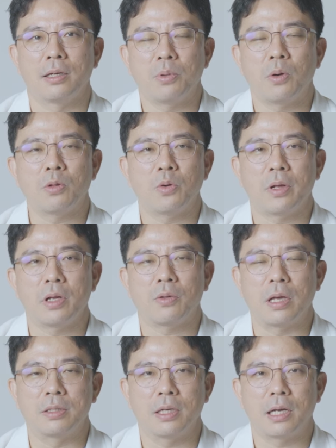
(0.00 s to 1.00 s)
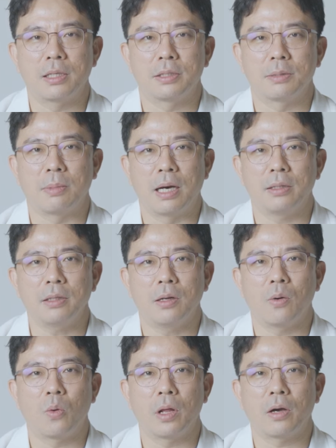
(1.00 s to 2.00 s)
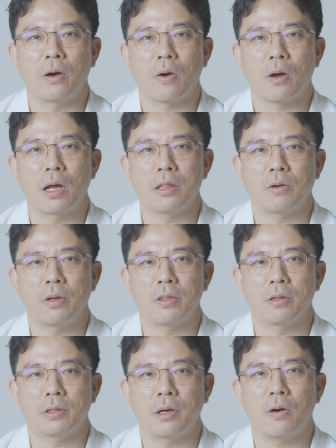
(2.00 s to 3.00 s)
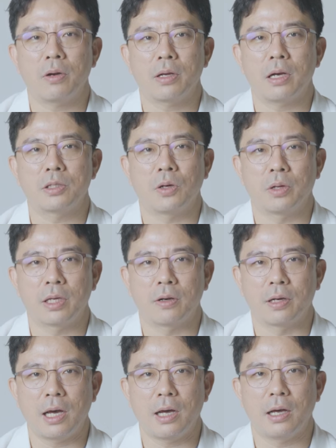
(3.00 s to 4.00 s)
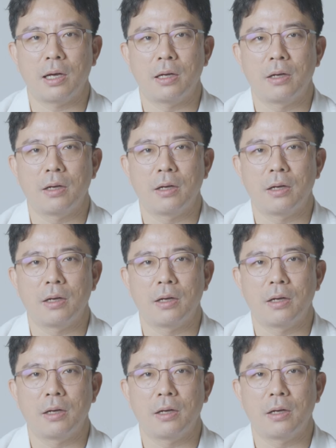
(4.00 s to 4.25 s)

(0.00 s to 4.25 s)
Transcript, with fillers: 평소에는 괜찮았지만 오래 걷거나 서 있을 때 허리가 저리거나